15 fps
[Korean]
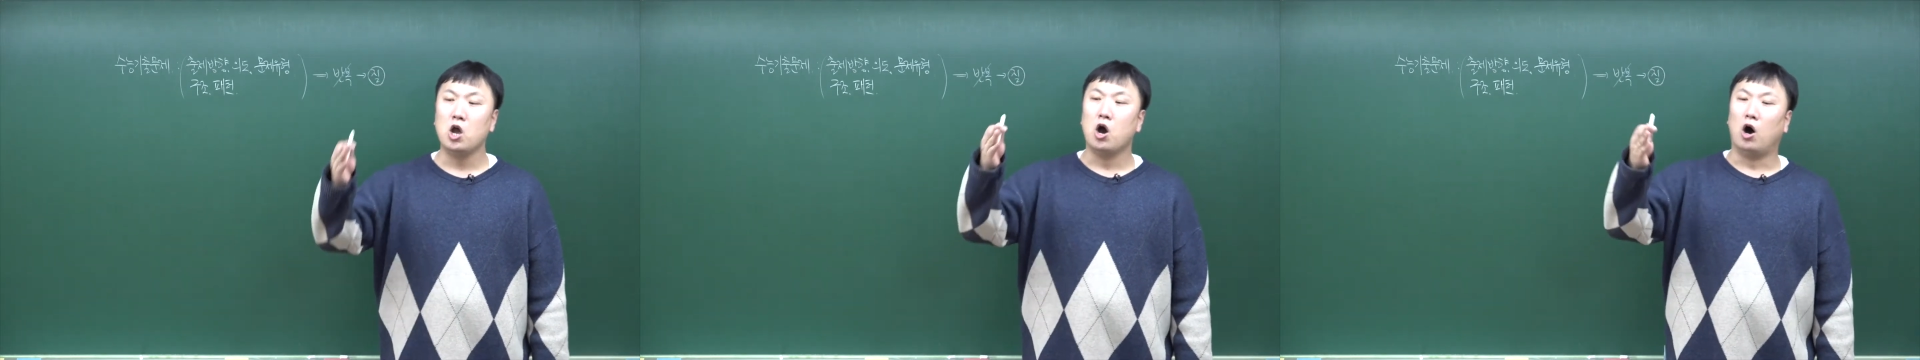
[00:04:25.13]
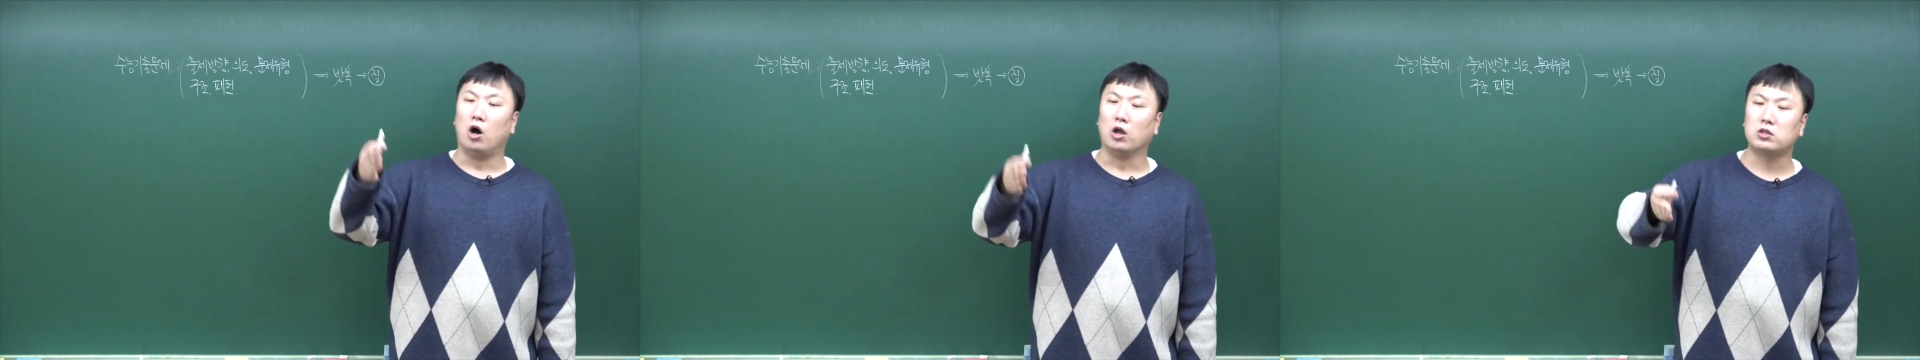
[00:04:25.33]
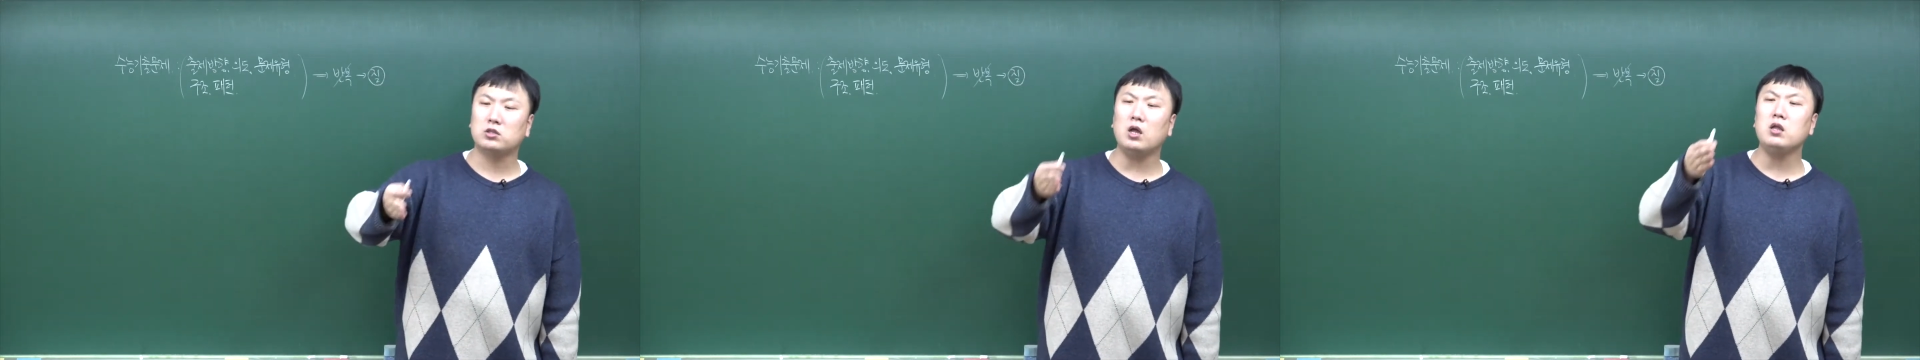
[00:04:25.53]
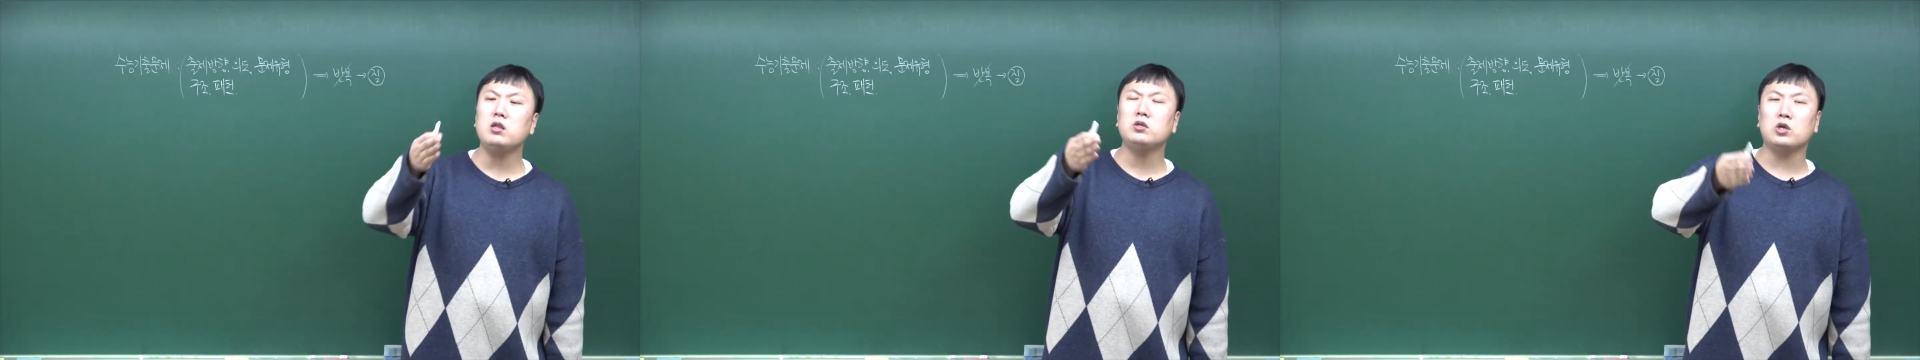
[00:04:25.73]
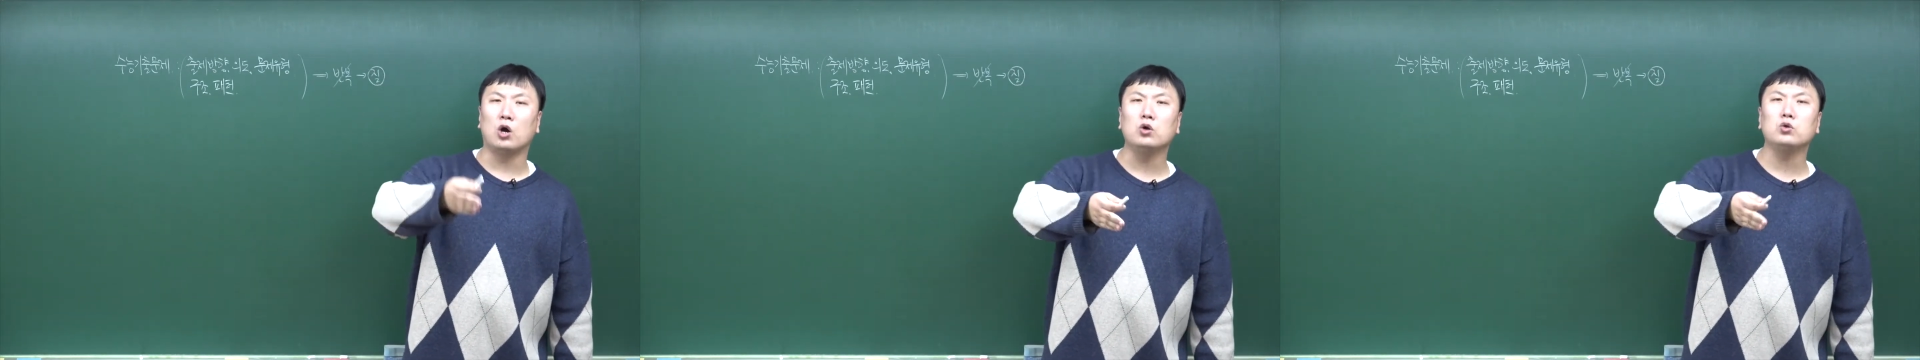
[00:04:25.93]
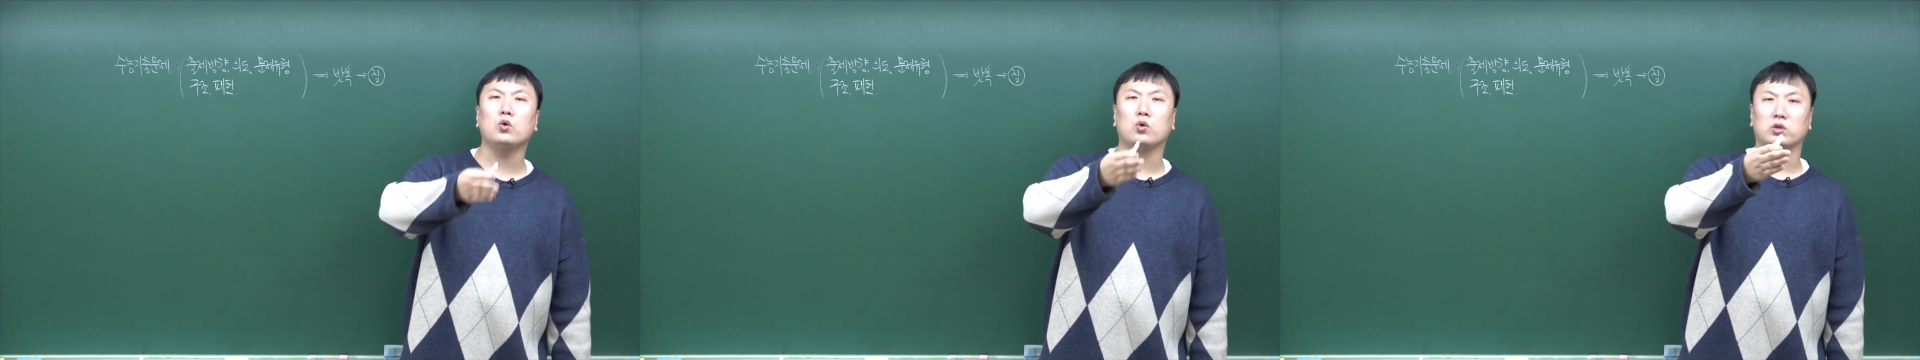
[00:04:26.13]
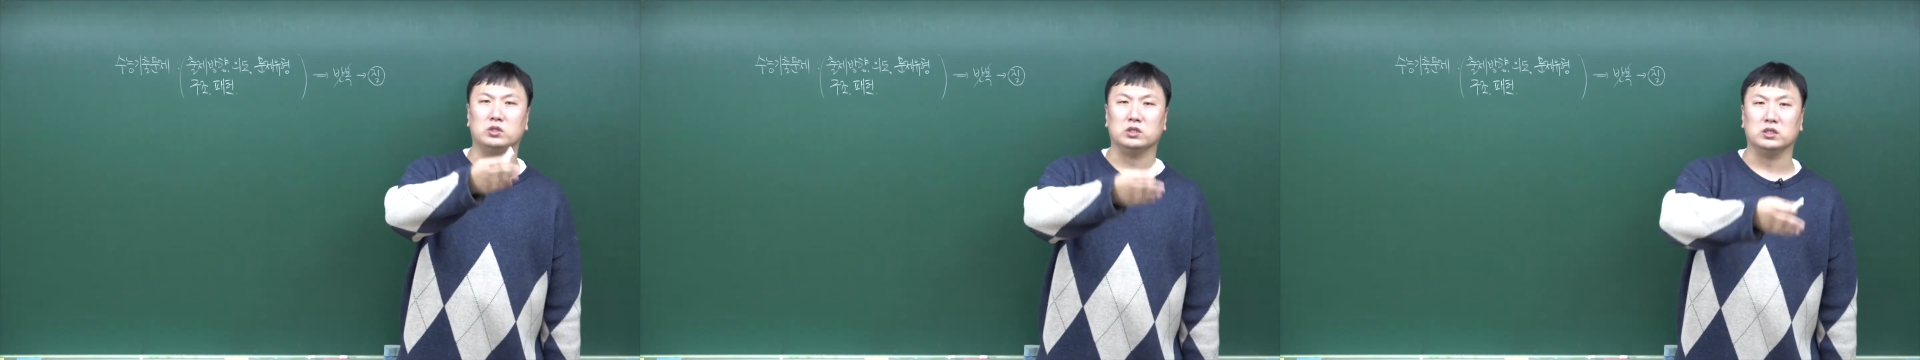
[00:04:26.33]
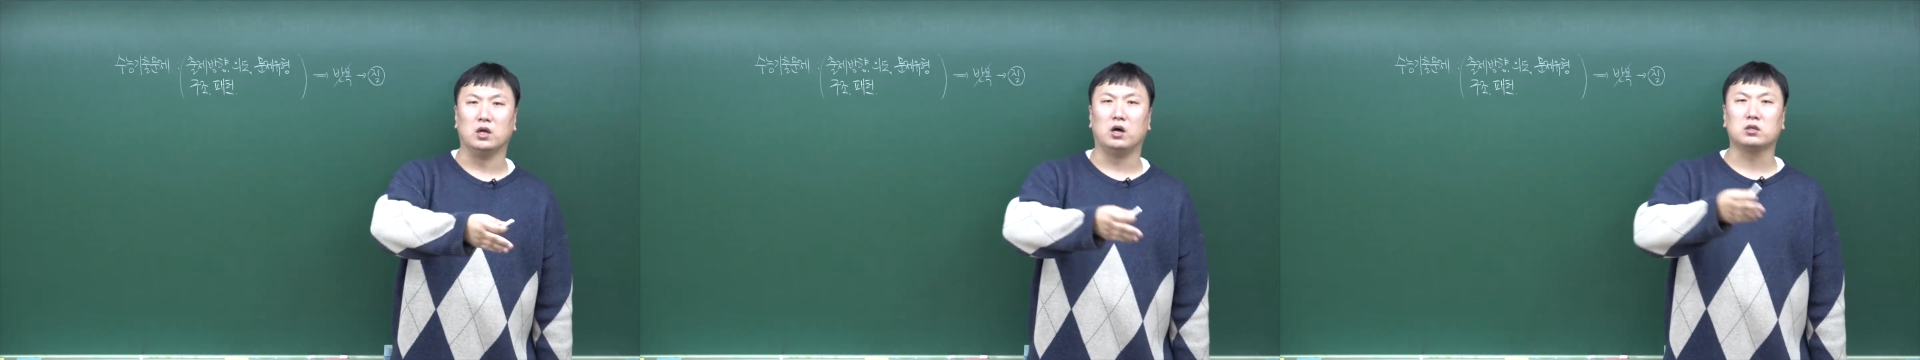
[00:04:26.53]
어떤
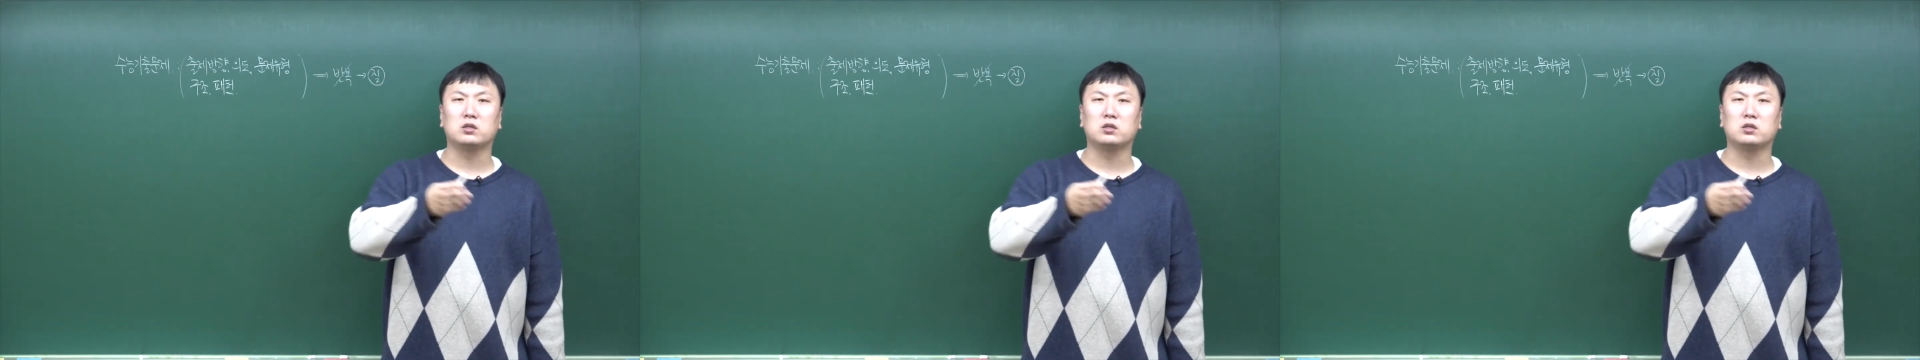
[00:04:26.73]
경로로든